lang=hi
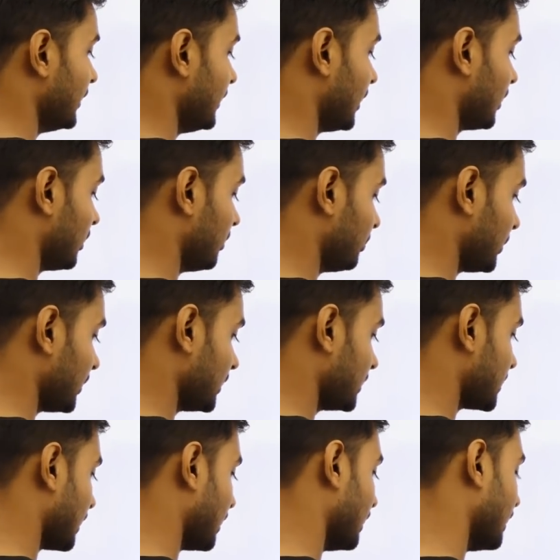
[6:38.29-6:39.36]
ये
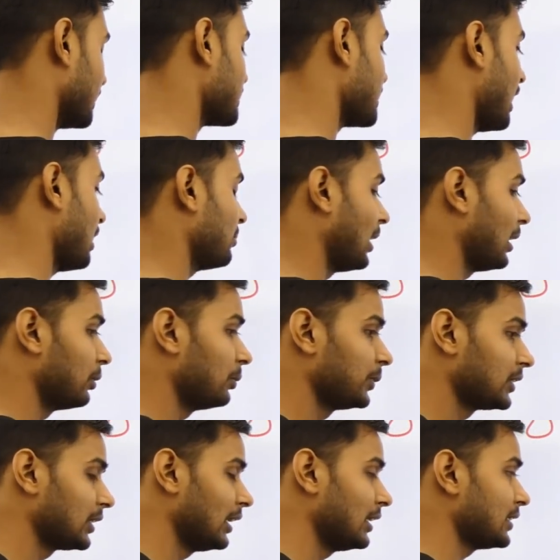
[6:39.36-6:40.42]
कंपटीशन है हर साल मान लो
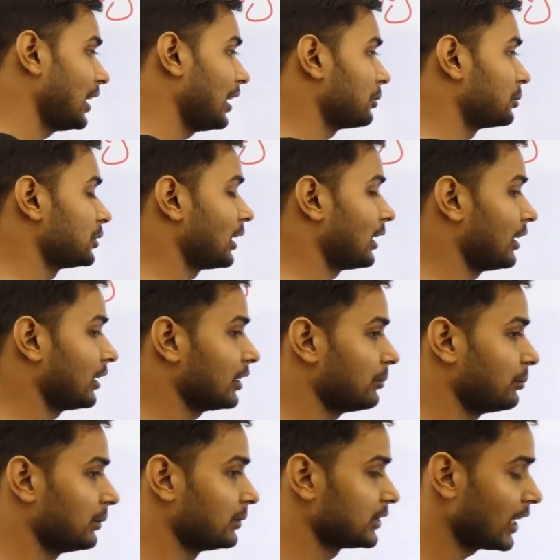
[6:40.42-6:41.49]
पिछले साल कुछ लड़के
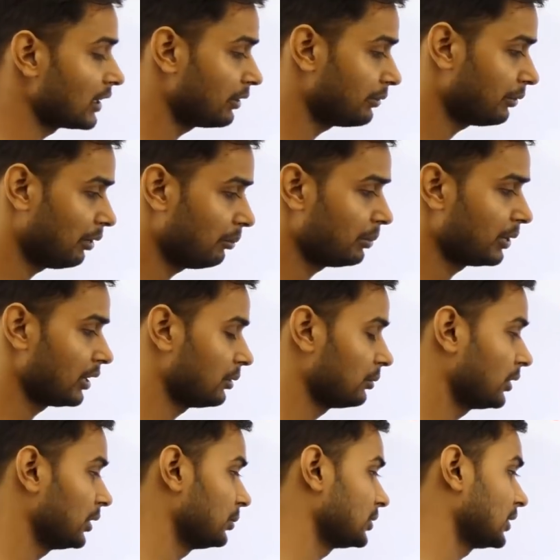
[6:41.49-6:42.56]
ज्यादा फॉर्म भरे
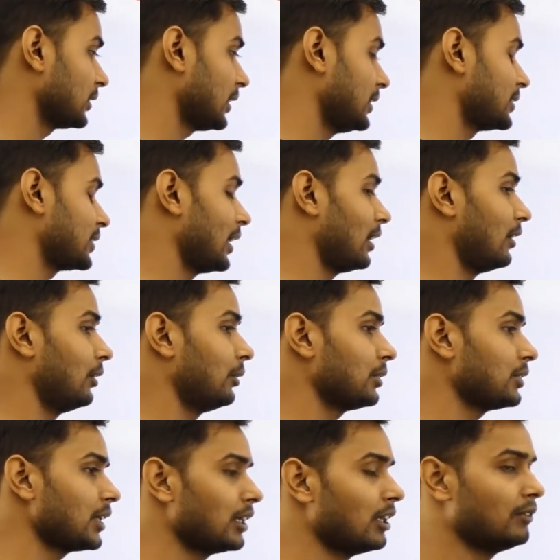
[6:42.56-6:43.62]
होंगे हो सकता है इस साल
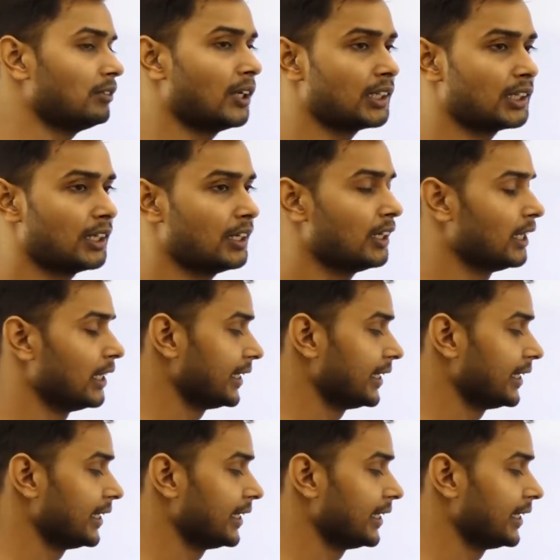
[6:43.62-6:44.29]
और ज्यादा भर दें